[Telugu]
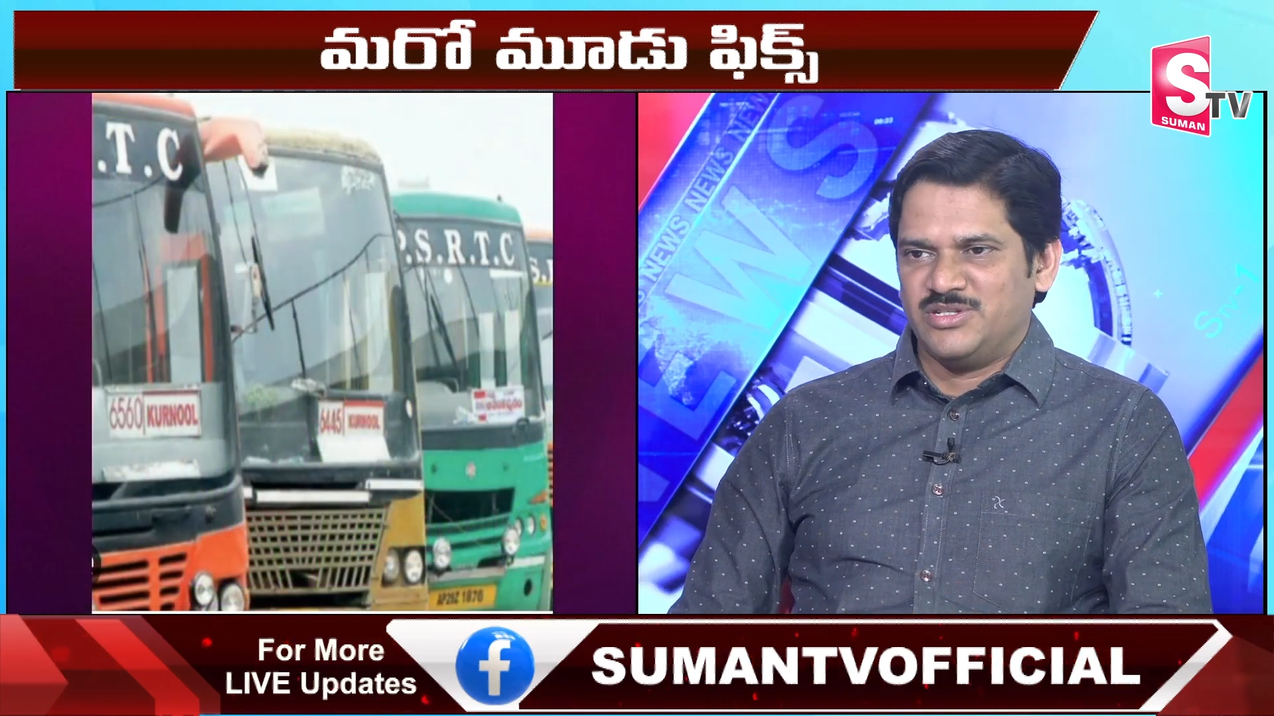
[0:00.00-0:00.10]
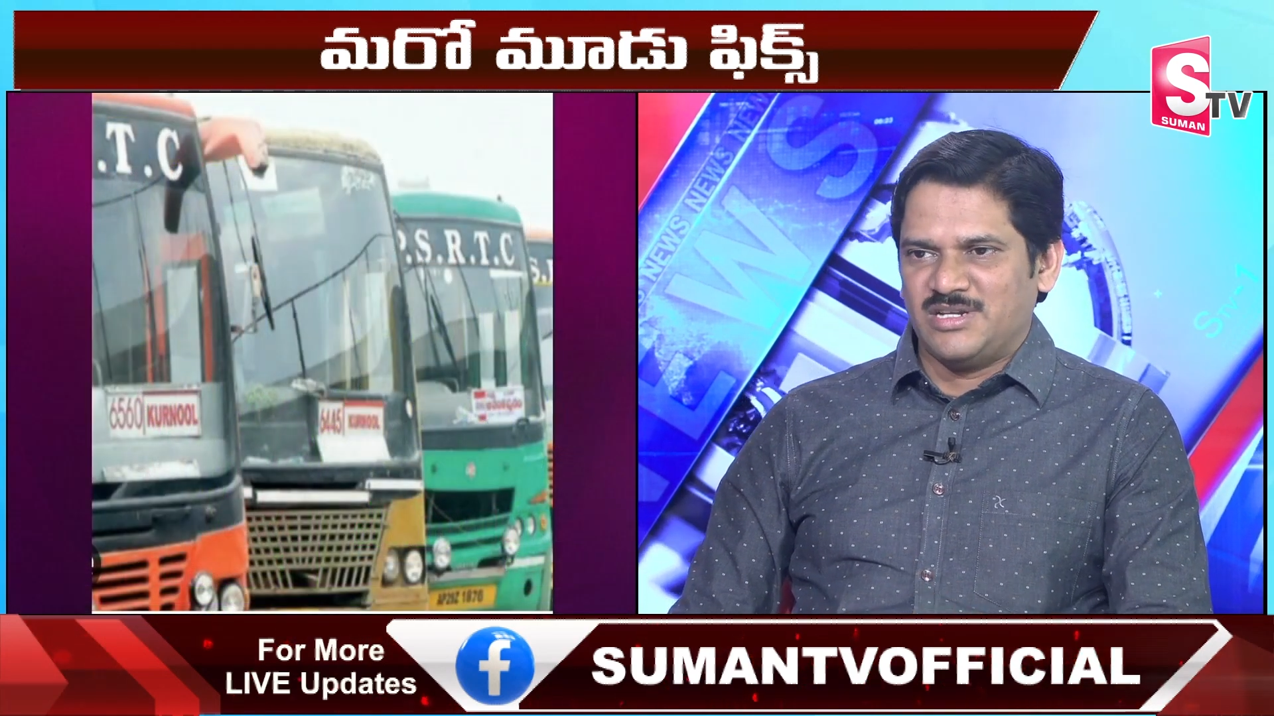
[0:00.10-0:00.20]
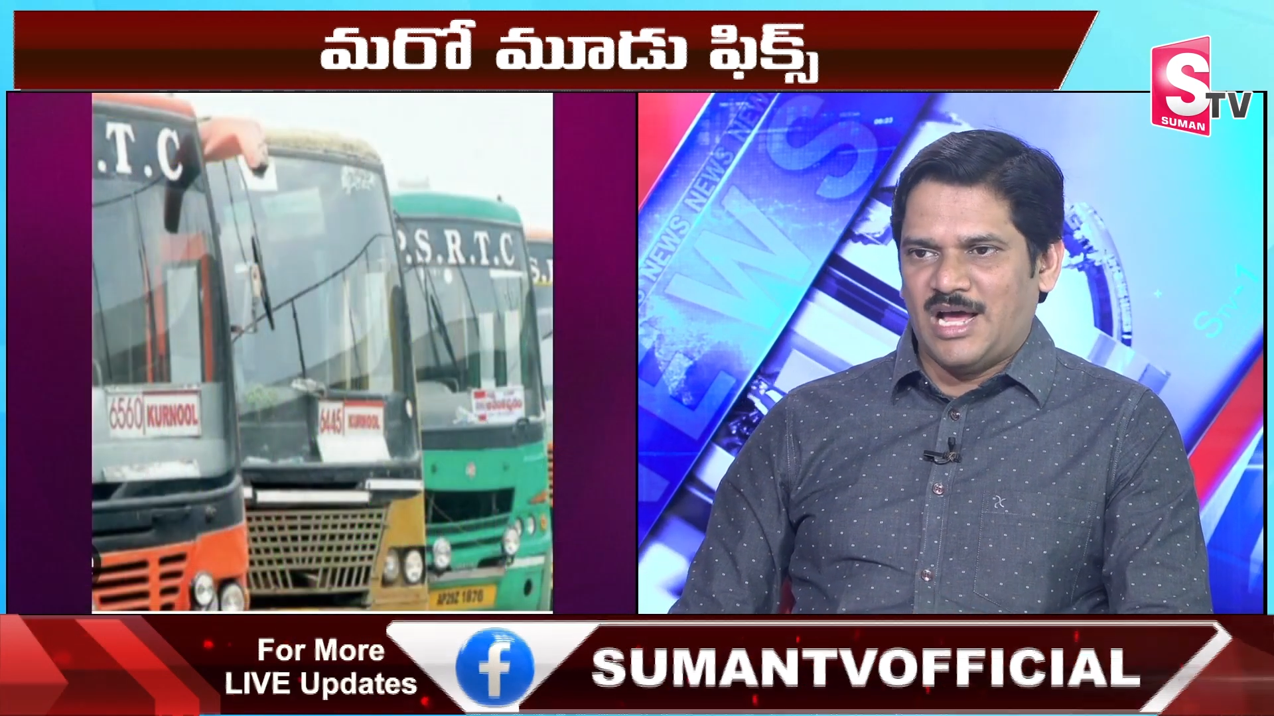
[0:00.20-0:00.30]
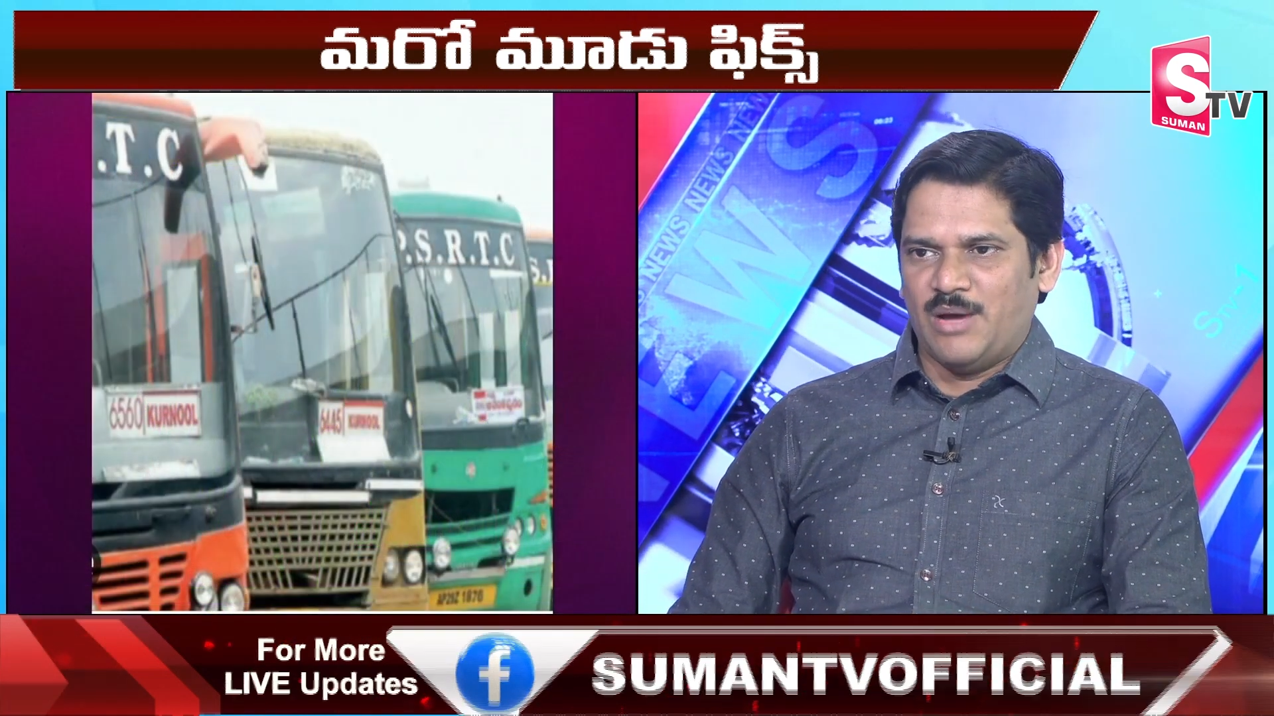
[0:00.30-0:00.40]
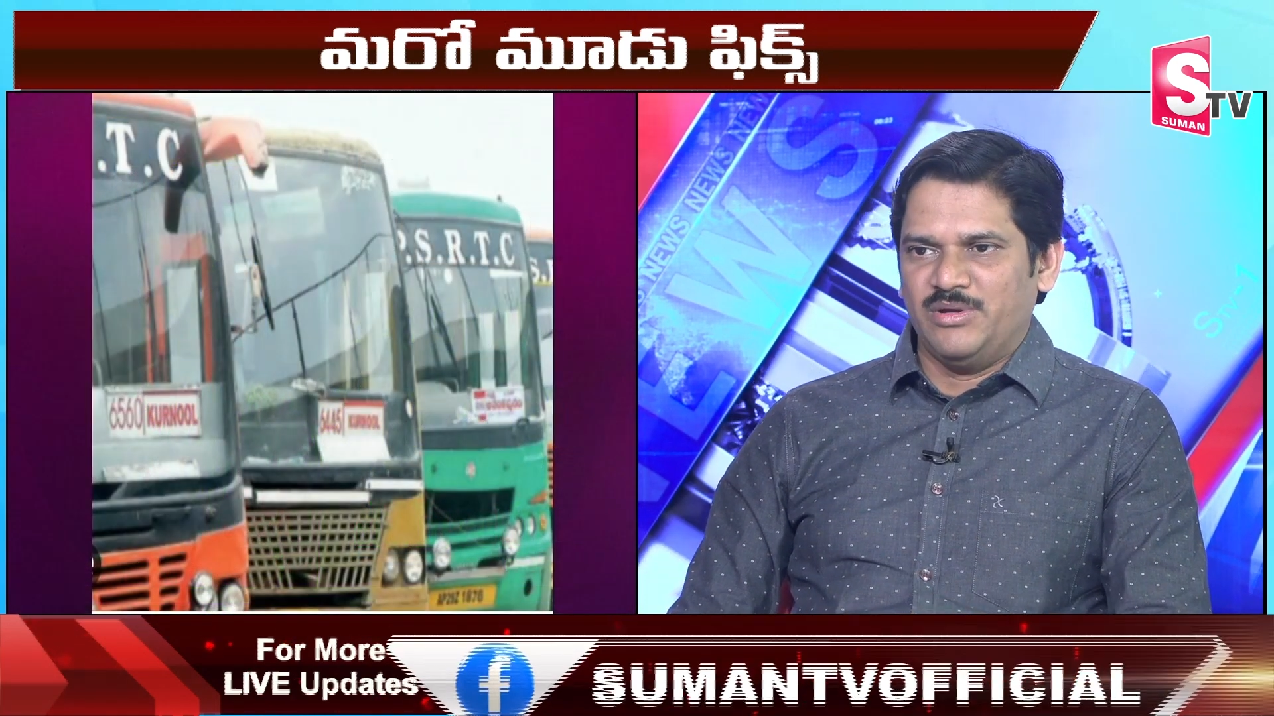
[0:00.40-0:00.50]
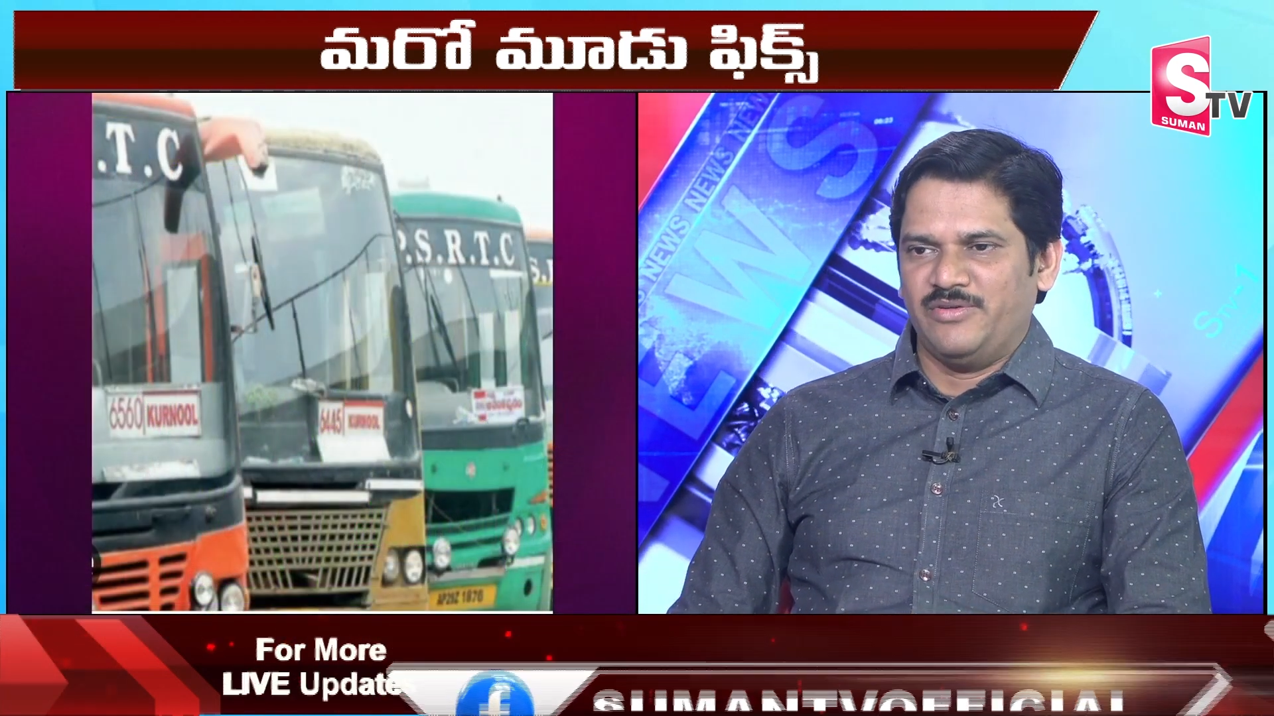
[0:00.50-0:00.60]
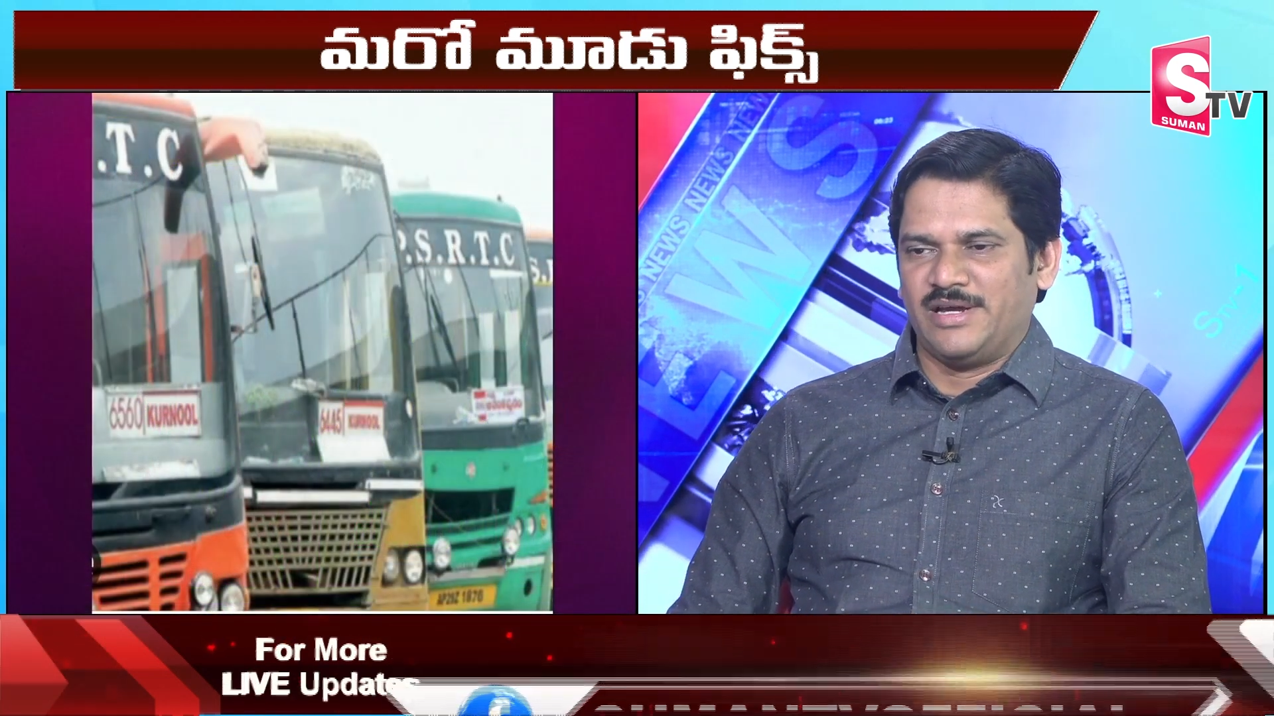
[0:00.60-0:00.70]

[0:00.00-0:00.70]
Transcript: ఇచ్చిన హామీ